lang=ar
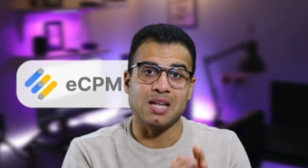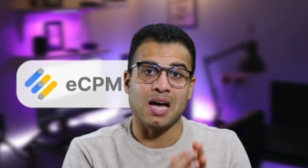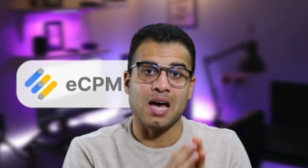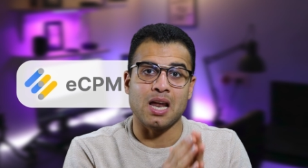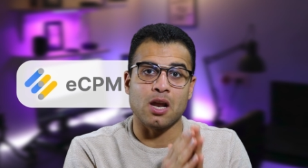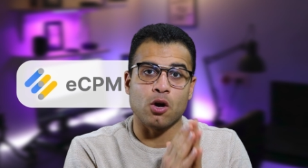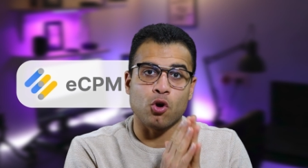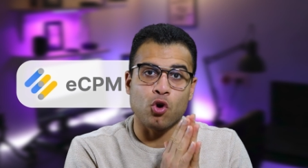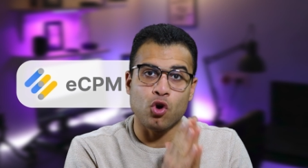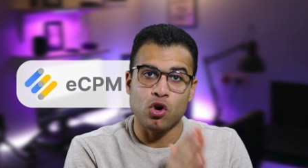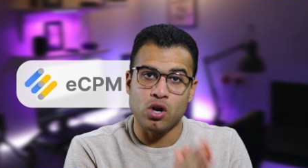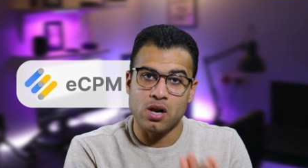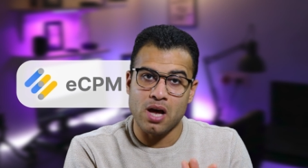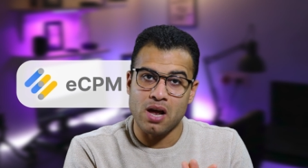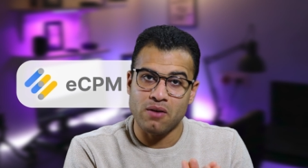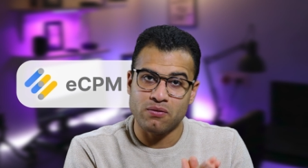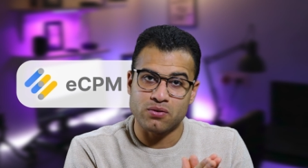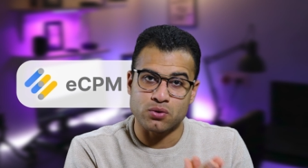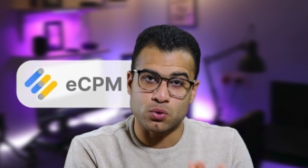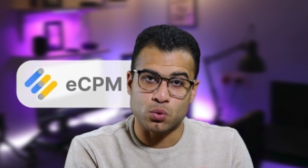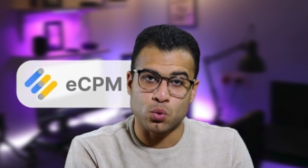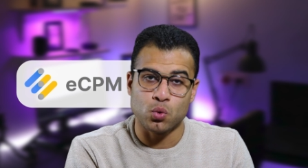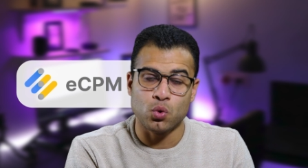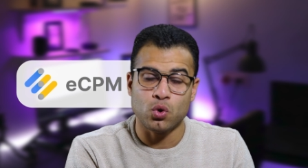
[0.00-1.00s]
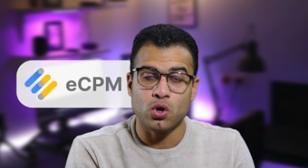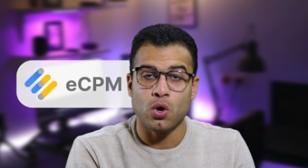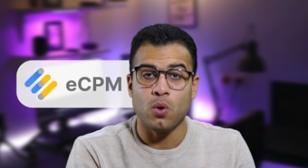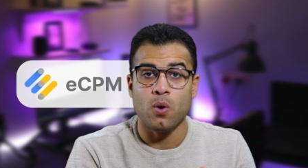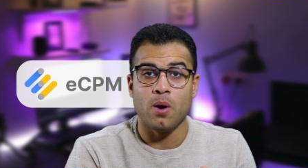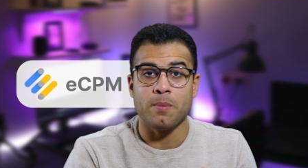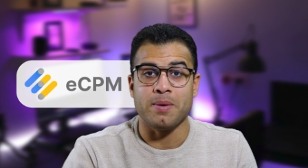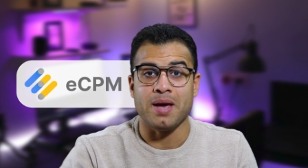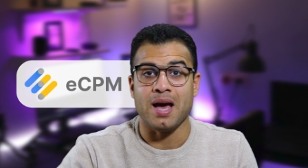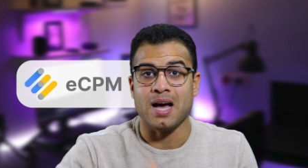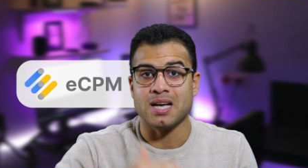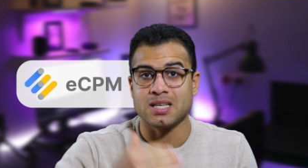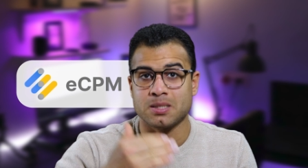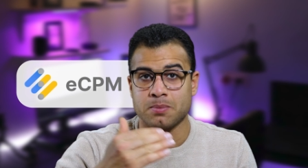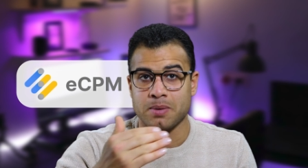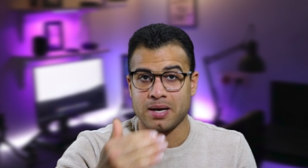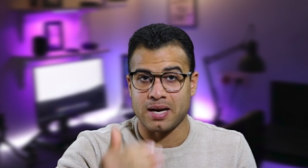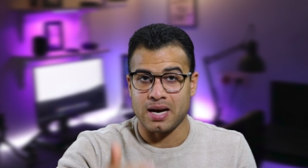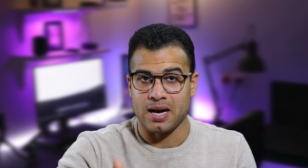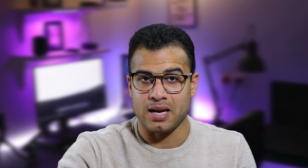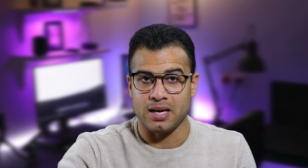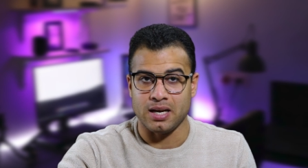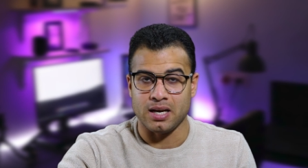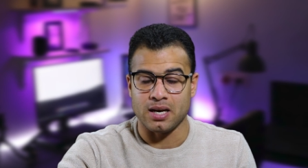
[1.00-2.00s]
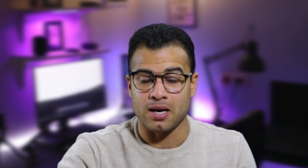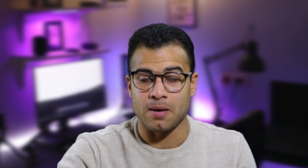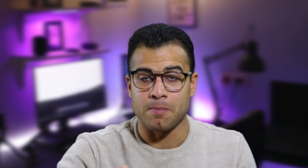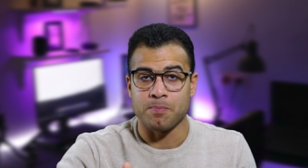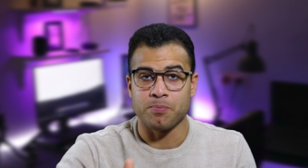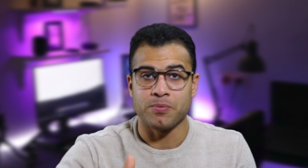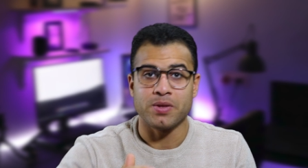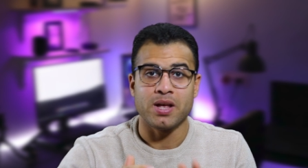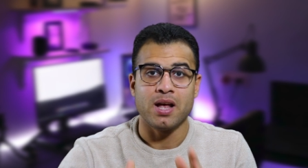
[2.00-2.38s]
على كل 1000 ظهور هو بيحاسبك عليها